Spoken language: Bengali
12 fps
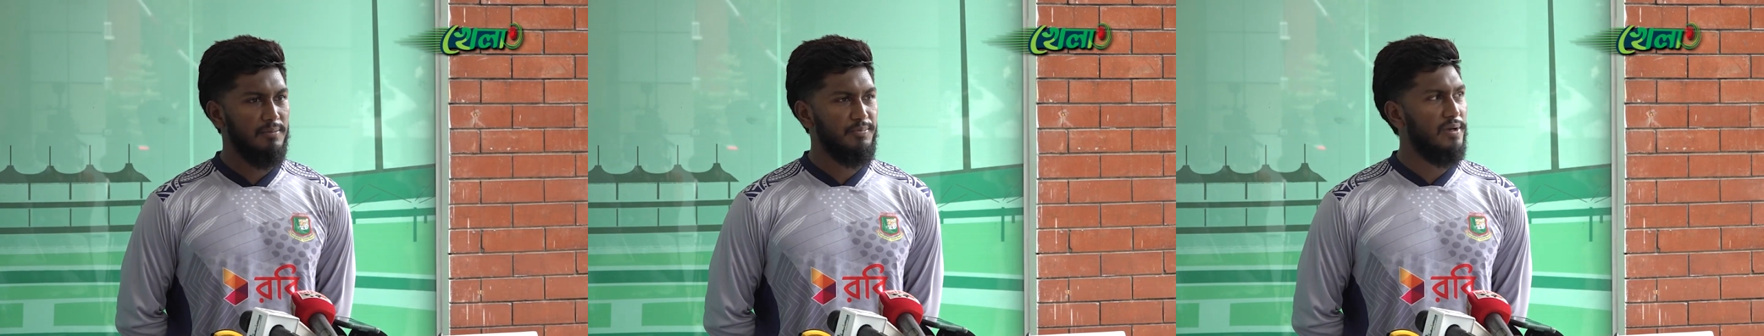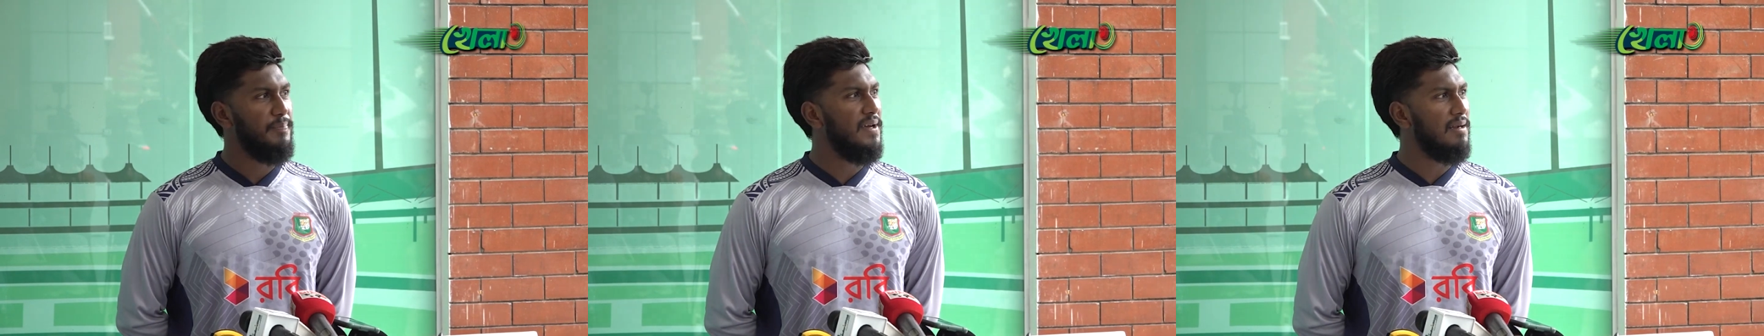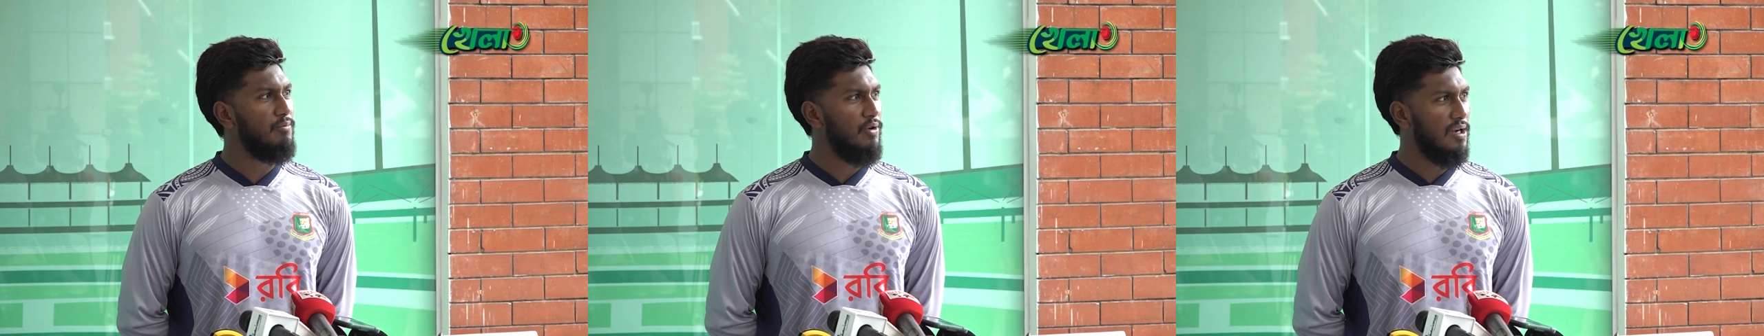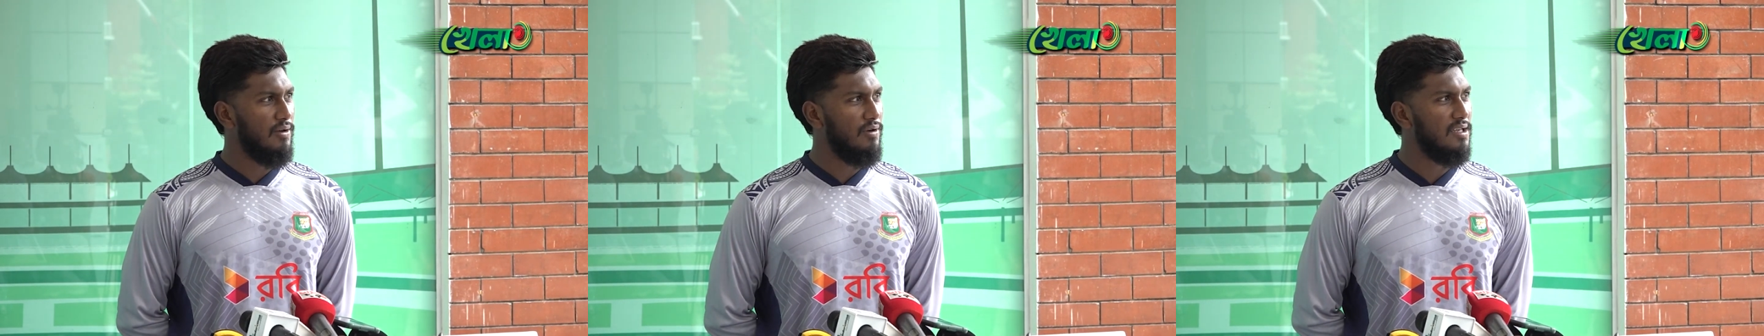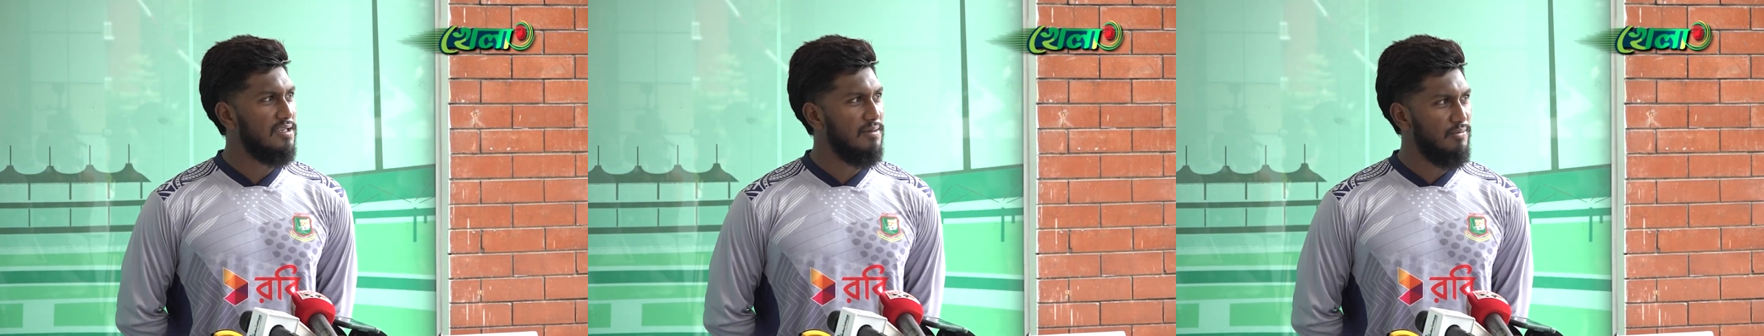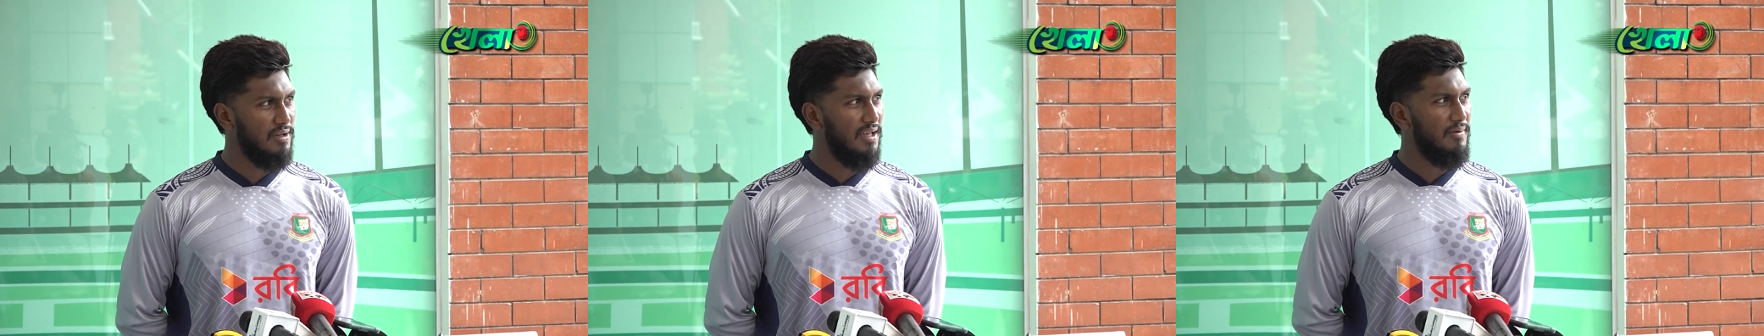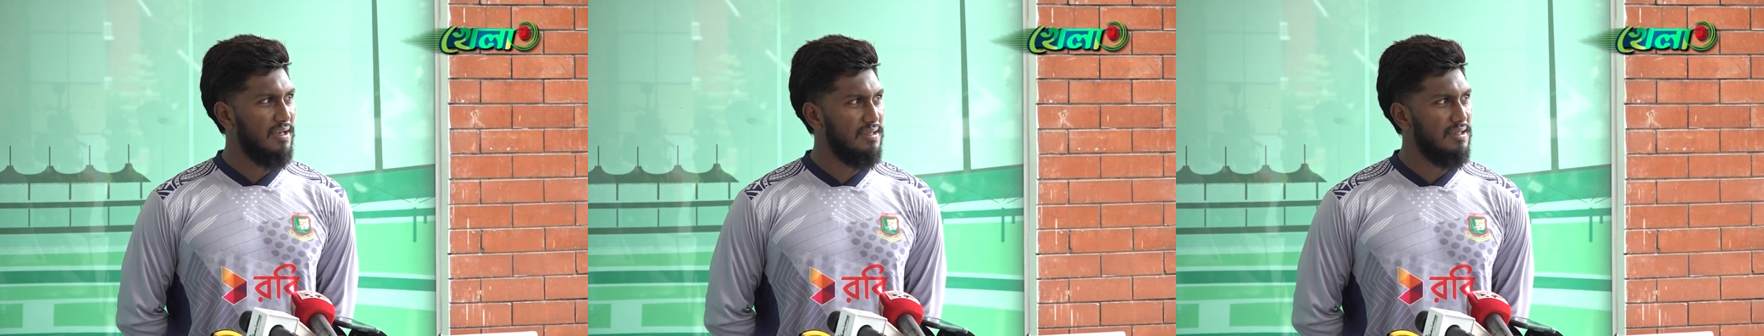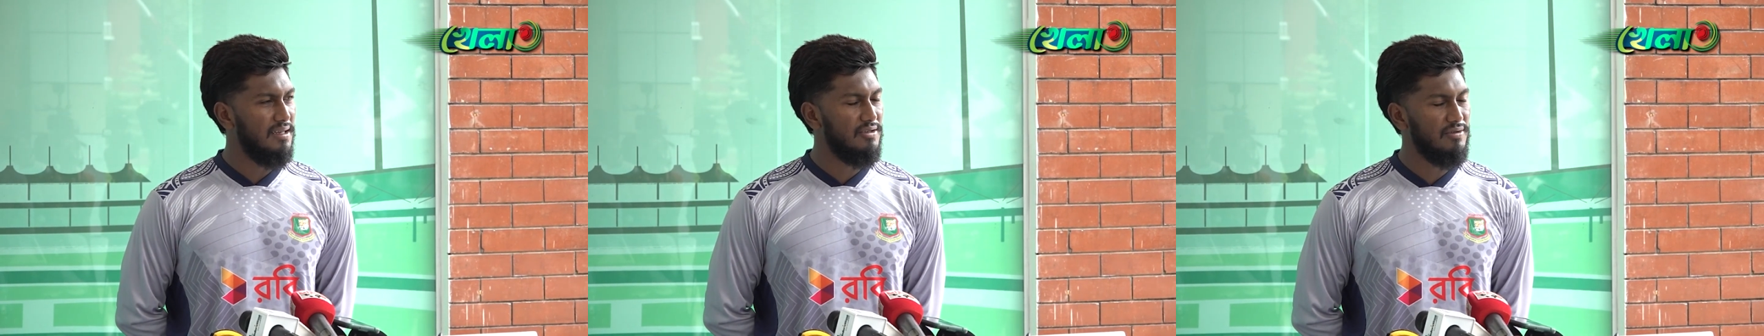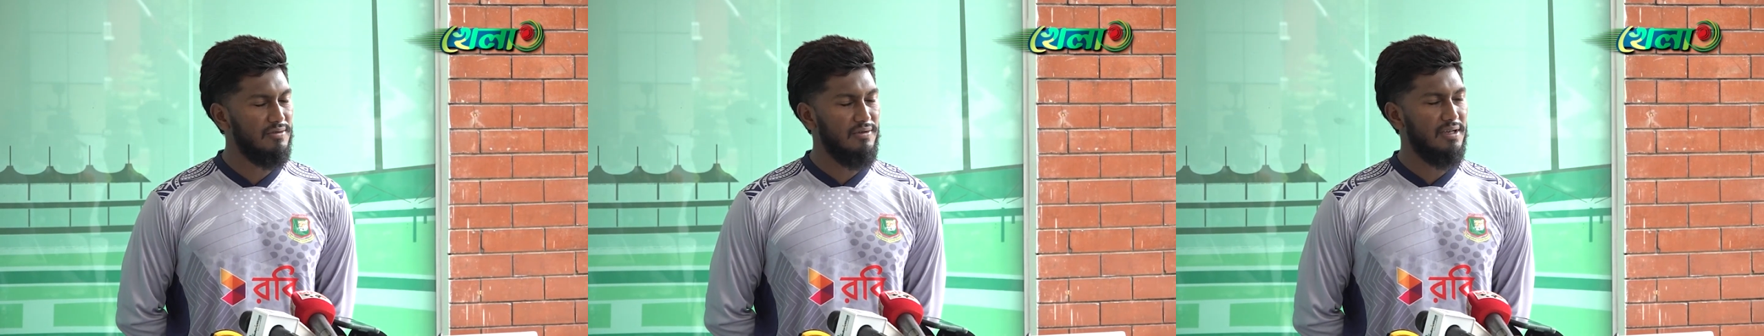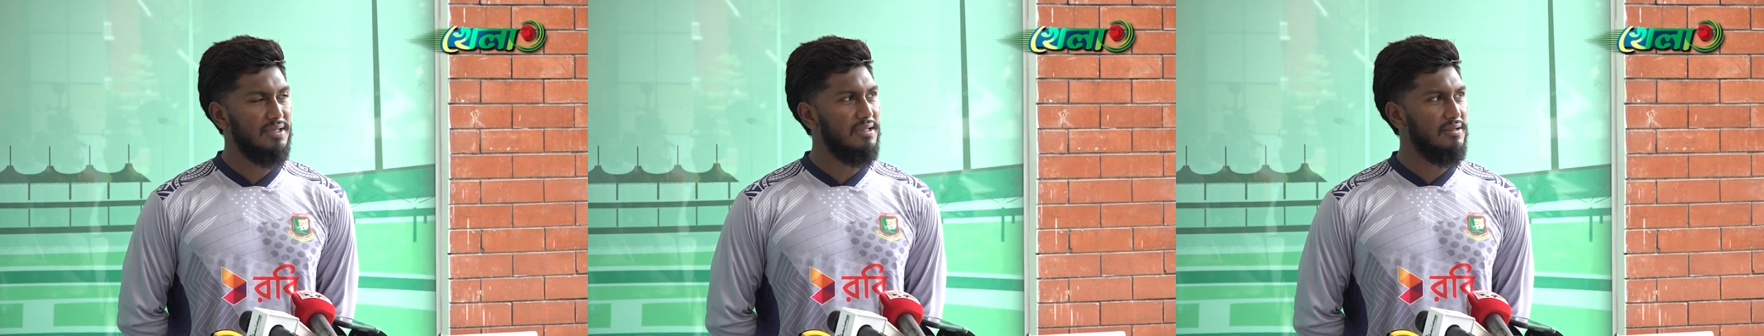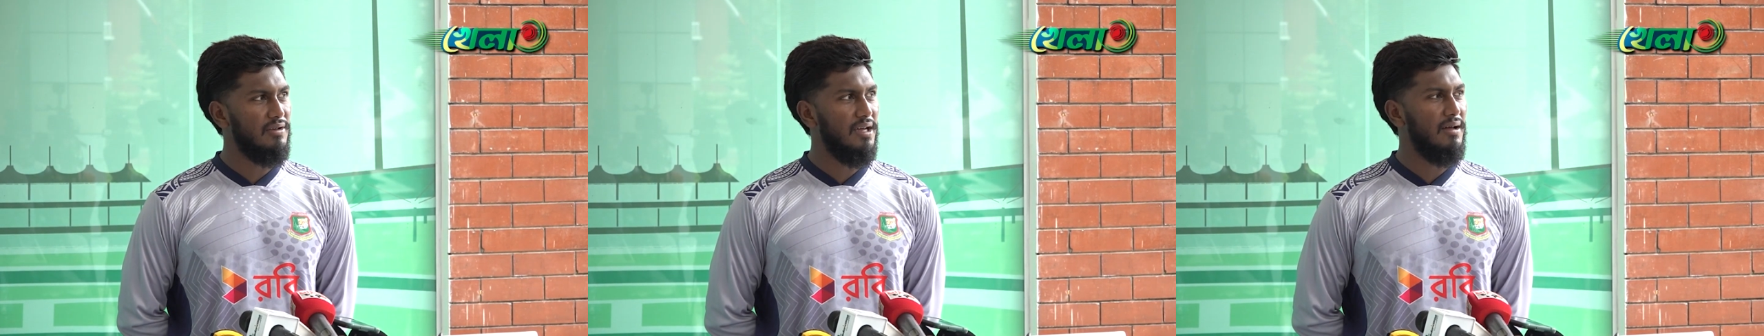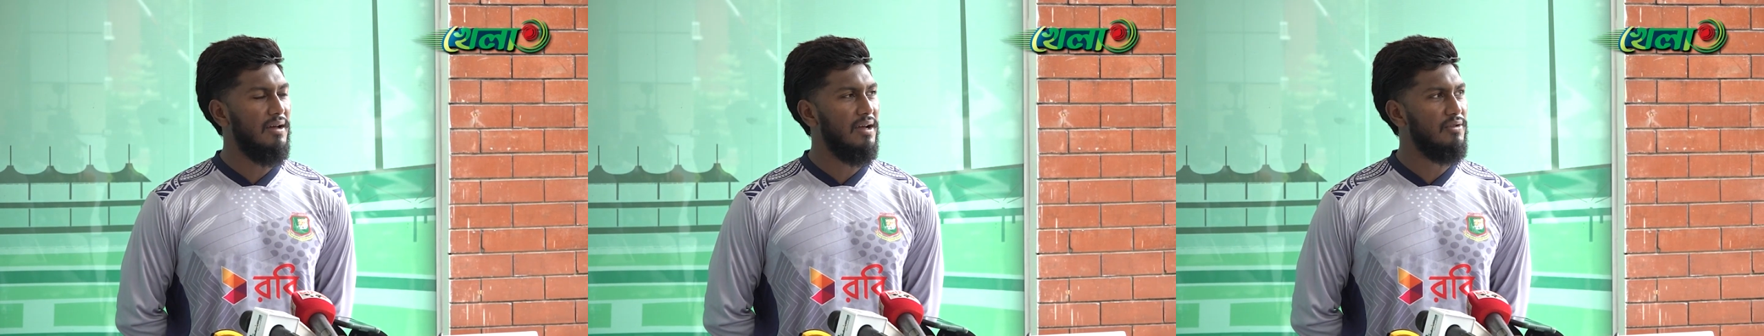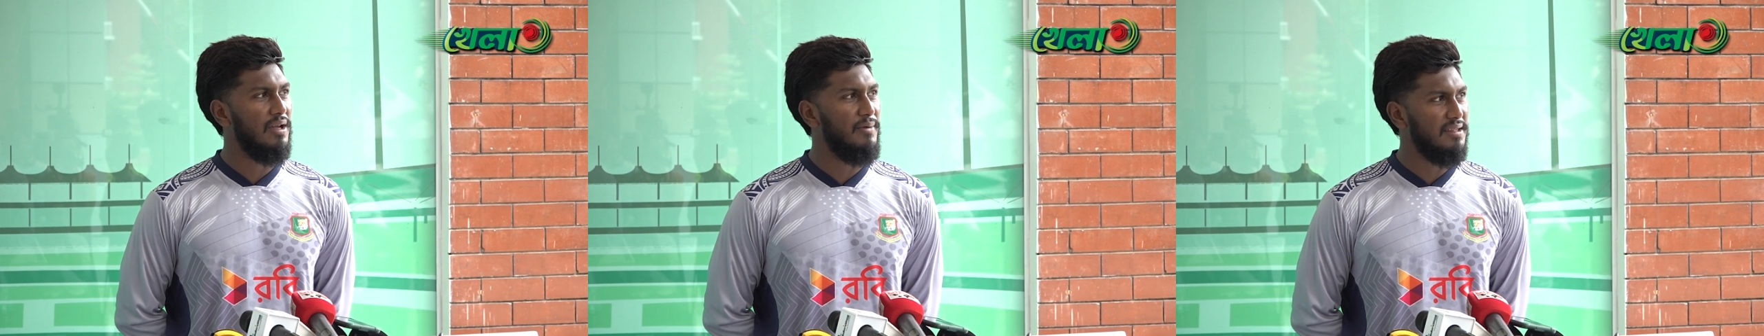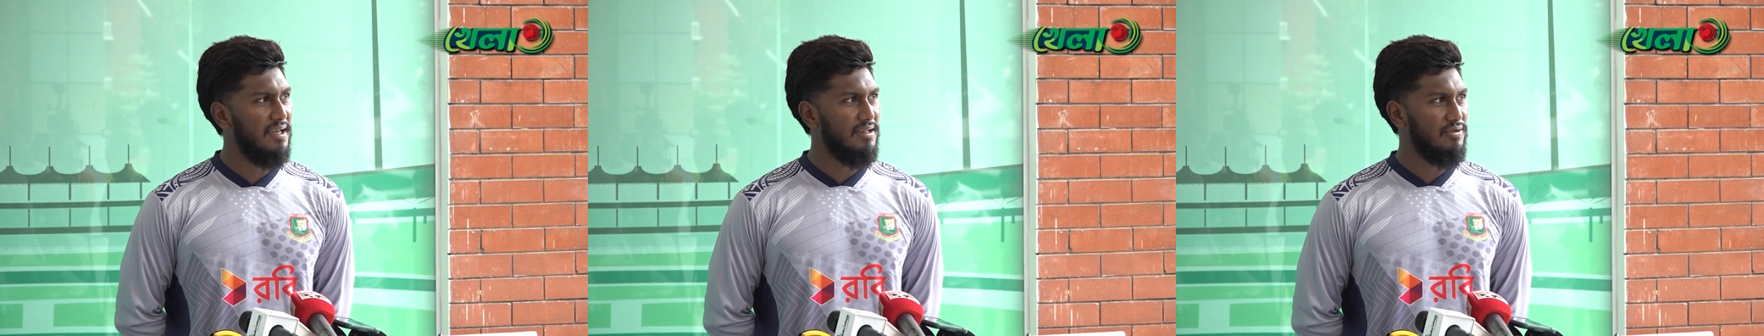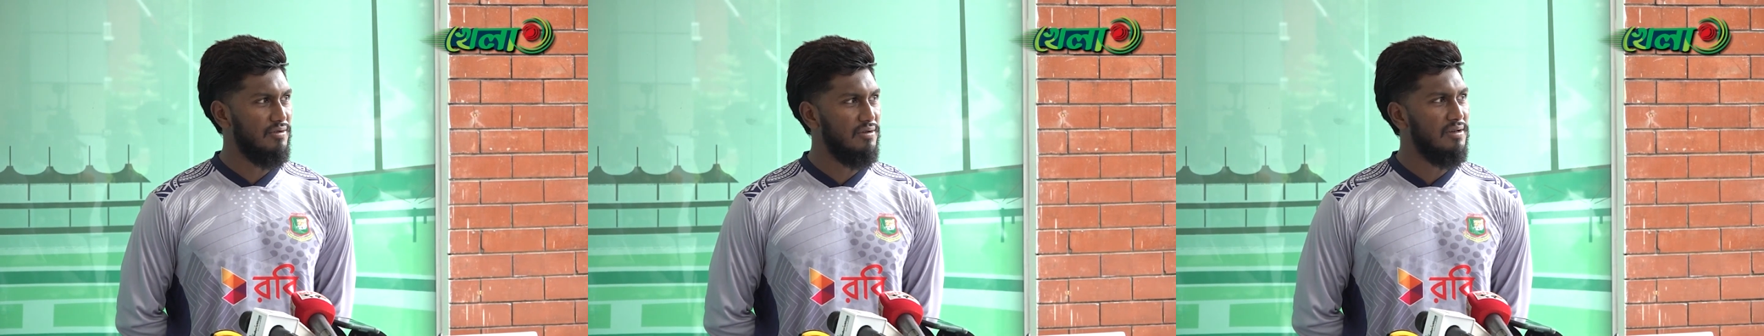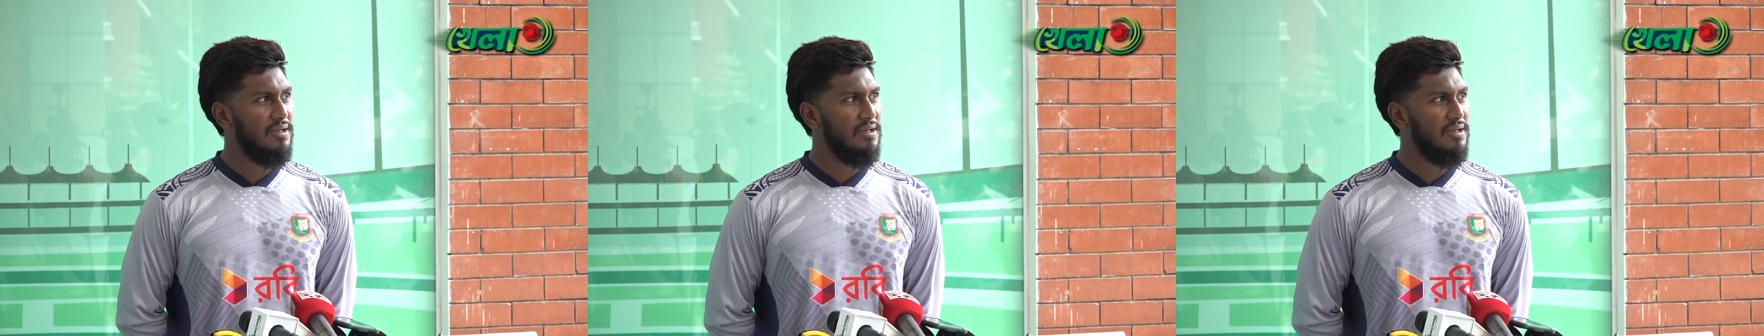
প্রিপেয়ার মনে করেছেন বলে আমাকে সিলেকশন করেছেন তো এখন আমার দায়িত্ব